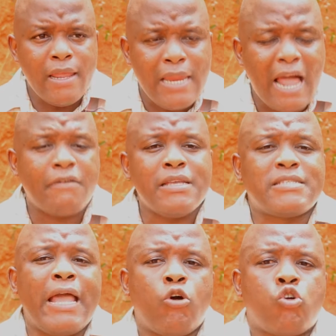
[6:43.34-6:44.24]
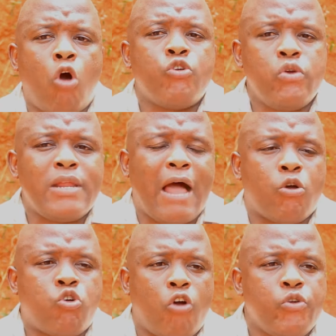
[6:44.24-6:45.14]
il, a, s'est reconnu, il a
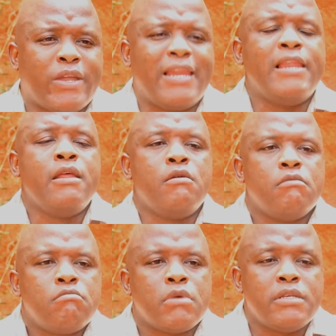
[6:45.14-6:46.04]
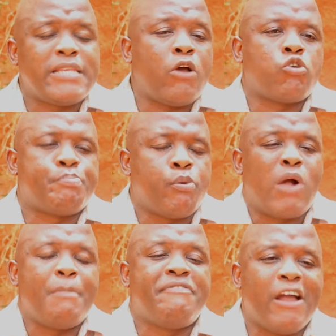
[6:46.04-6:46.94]
reconnu qu'il s'est
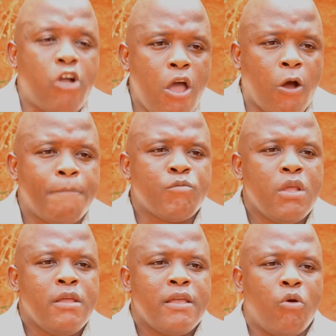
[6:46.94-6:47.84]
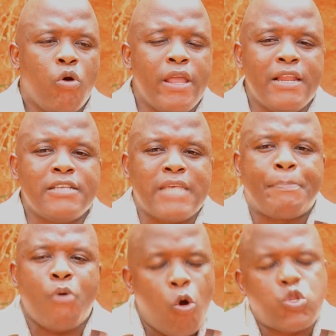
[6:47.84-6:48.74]
proclamé vainqueur. vainqueur. Il, s'est
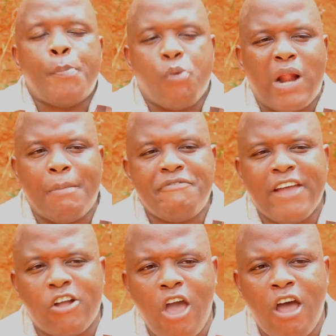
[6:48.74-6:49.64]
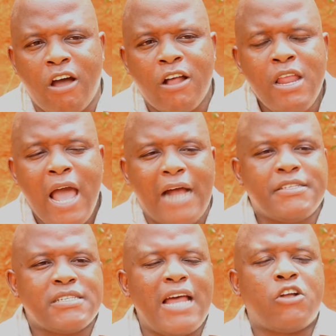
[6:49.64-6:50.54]
autoproclamé vainqueur en
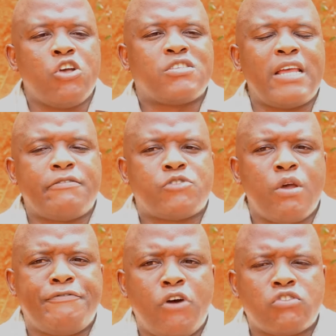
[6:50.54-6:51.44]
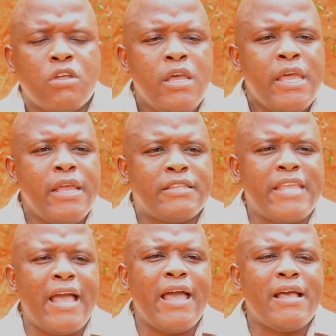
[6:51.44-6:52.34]
disant que ce, vote
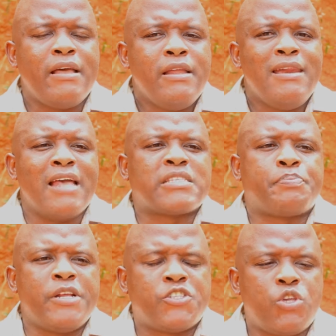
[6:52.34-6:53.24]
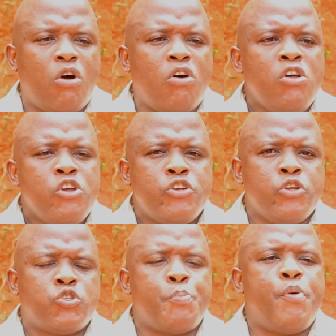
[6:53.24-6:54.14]
était l'expression
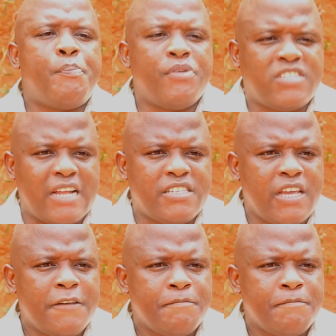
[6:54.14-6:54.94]
du peuple tchadien.